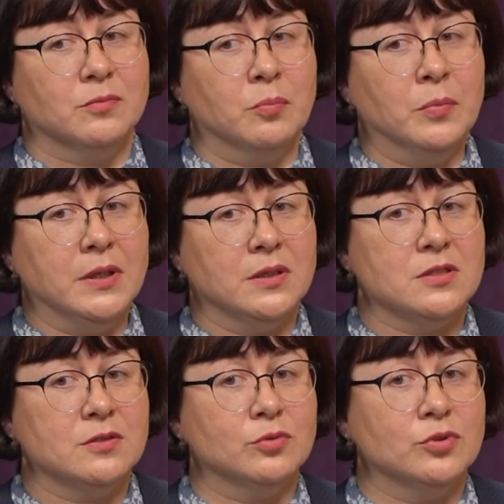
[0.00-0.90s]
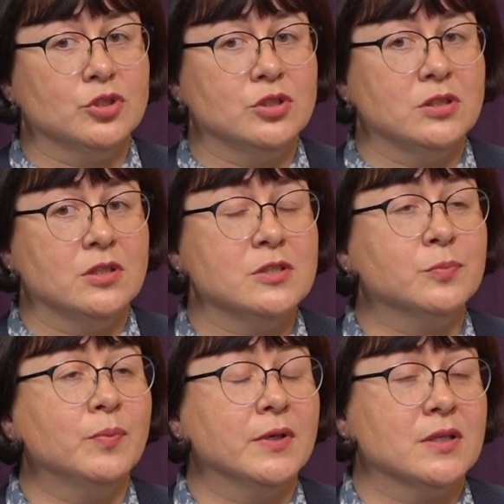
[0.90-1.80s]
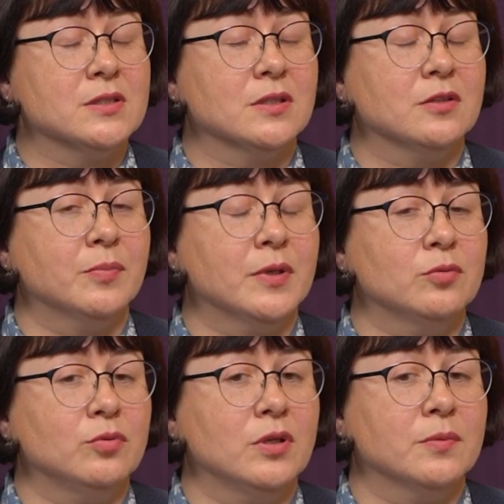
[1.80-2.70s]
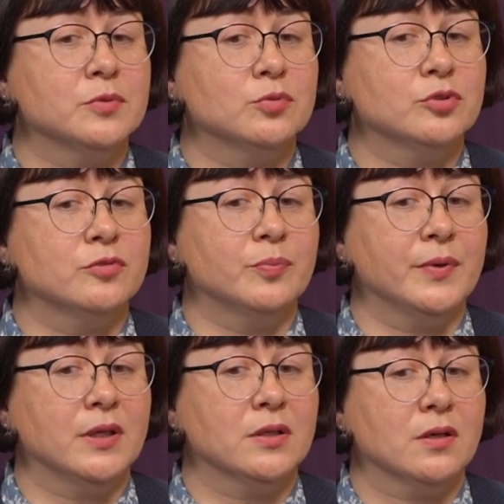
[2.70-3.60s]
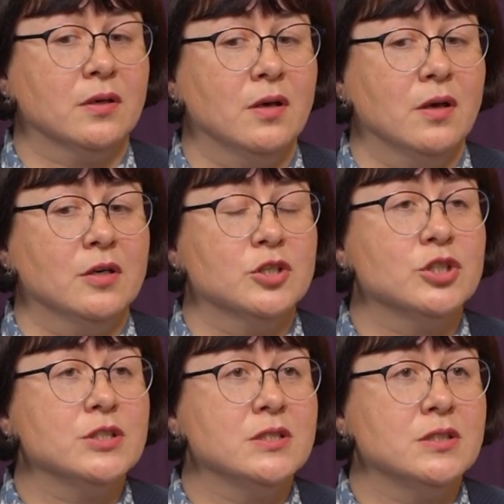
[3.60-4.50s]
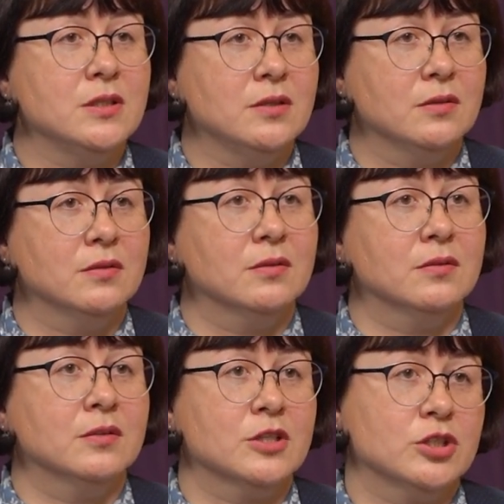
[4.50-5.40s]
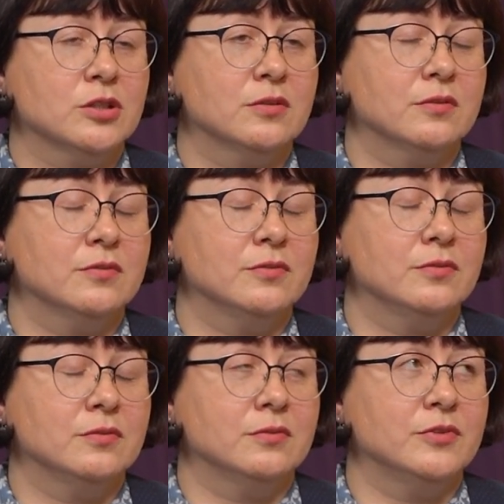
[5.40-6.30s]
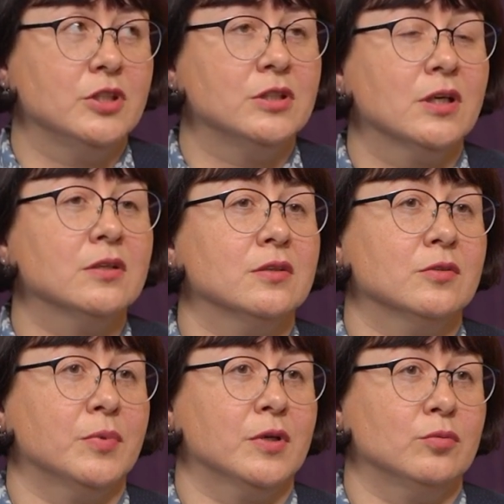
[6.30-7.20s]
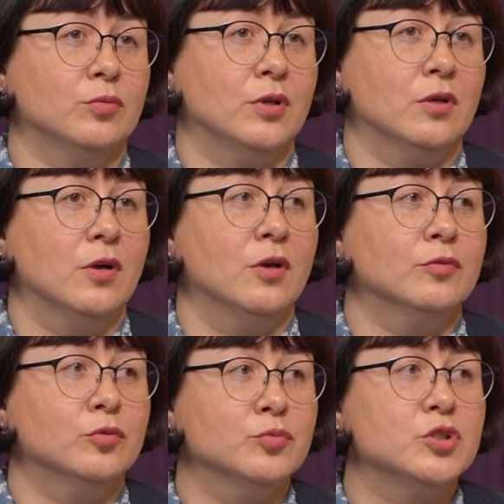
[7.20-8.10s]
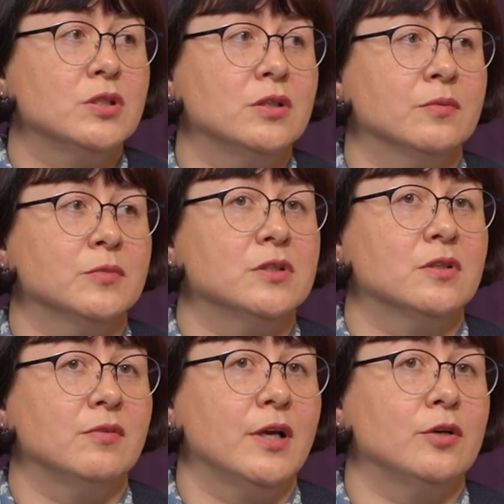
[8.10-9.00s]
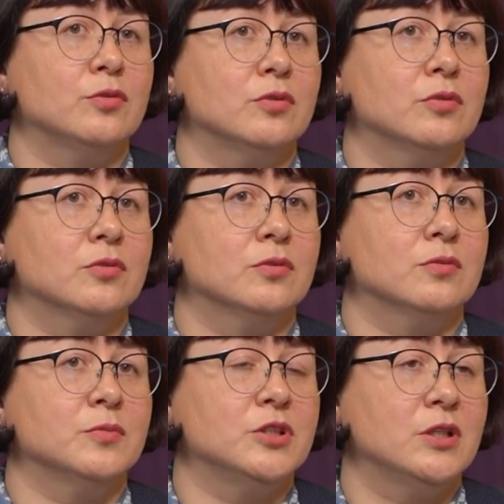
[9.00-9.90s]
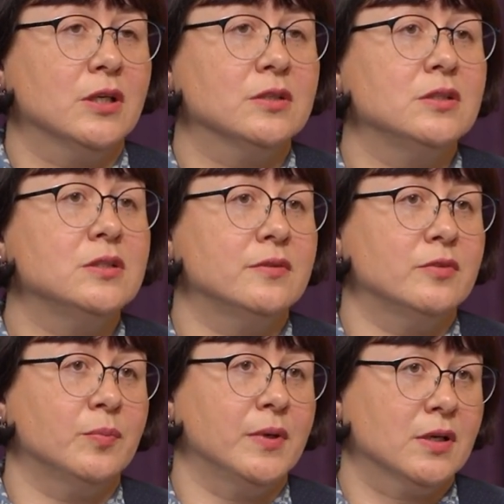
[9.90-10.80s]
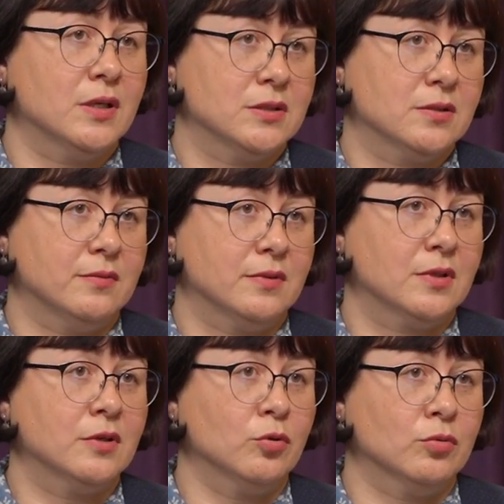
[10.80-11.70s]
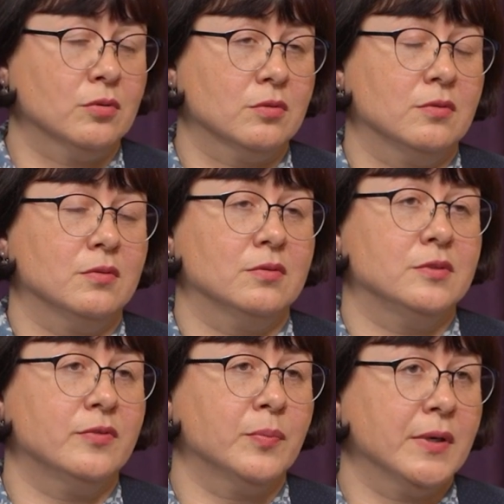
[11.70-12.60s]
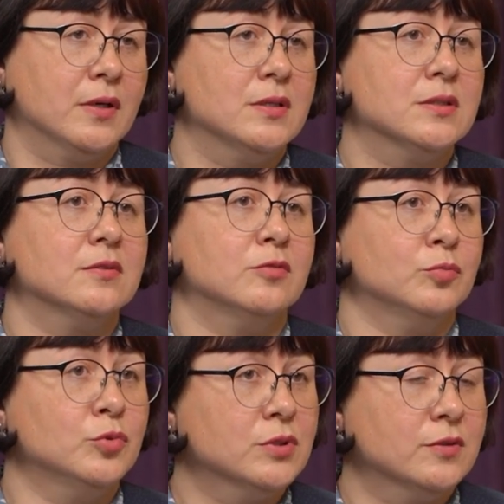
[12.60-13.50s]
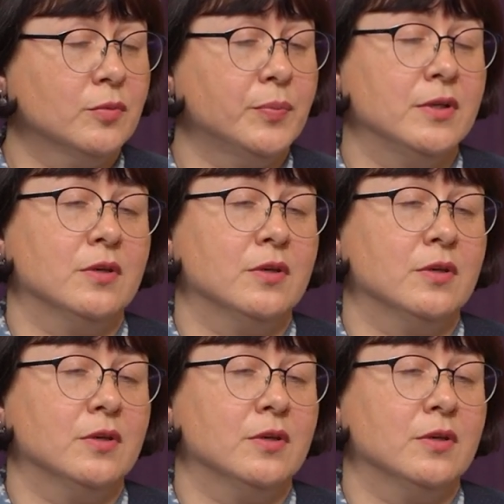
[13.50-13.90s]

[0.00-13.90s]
мы на сегодняшний день, Республиканская лаборатория, обслуживаем порядка шести наших э, ветеринарных лабораторий. В том числе нам доставляют э, материалы из Северобайкальского района, Северобайкальского, Муйского при